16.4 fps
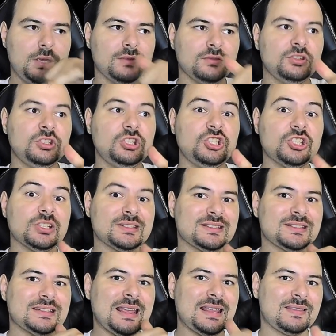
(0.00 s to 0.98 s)

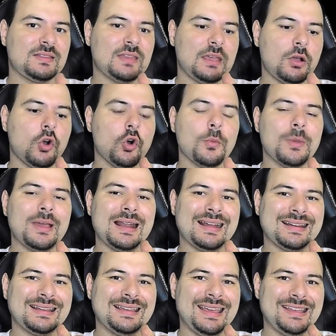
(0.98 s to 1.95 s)
17 come
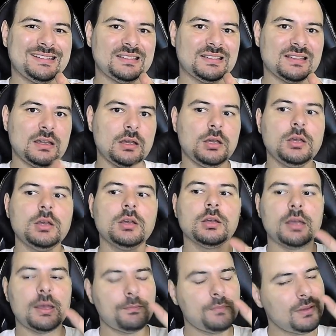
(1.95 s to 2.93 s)
larghezza
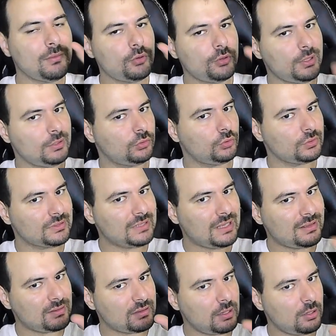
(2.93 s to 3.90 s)
abbiamo detto
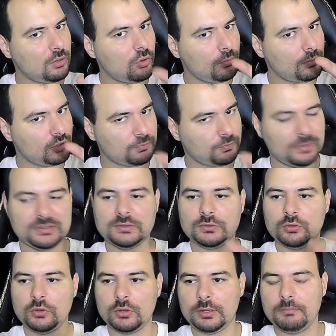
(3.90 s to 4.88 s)
7 come spessore.